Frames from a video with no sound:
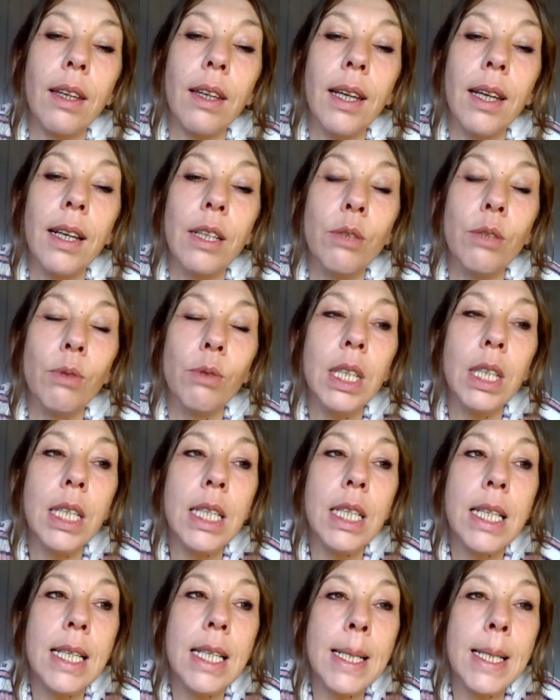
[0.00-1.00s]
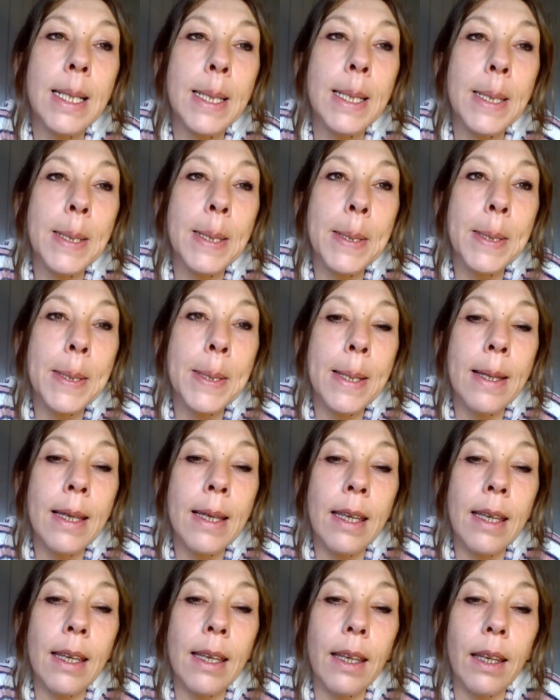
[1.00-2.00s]
et la nuit.
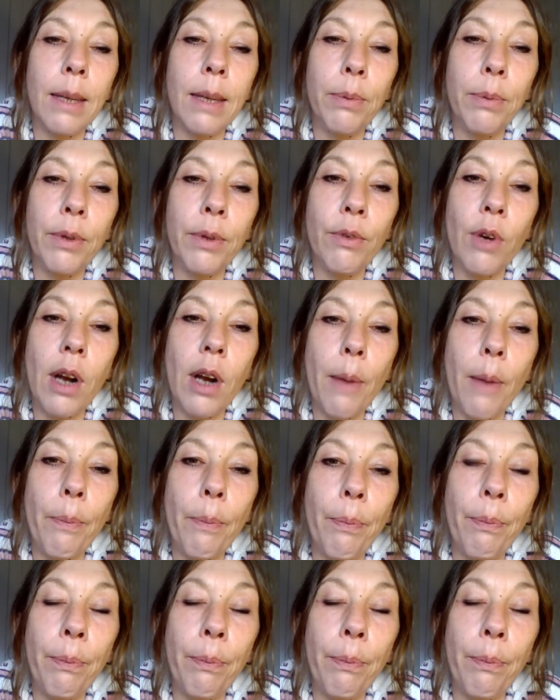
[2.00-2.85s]
Et puis voilà.